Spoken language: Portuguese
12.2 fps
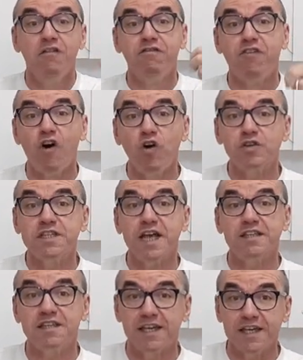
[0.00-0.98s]
volte
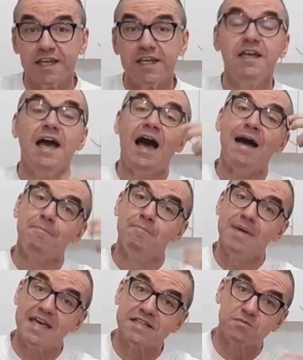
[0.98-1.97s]
a ter a
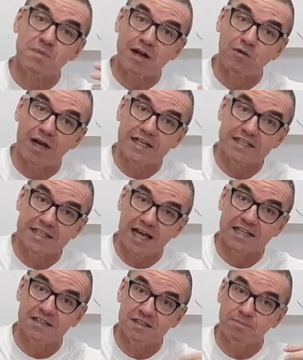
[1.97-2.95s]
mesma
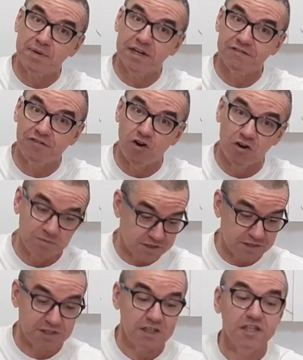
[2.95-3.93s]
qualidade de
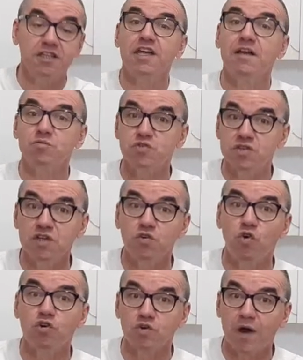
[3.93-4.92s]
performance em termos de
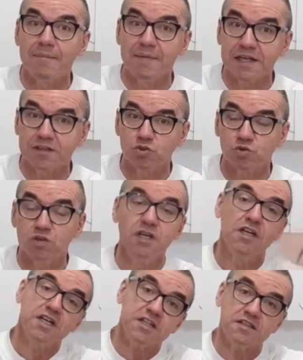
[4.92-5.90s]
encordoamento
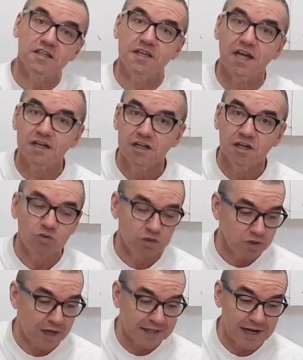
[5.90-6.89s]
que tinha
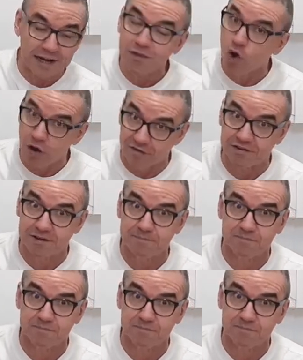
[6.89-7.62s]
quando ela era nova,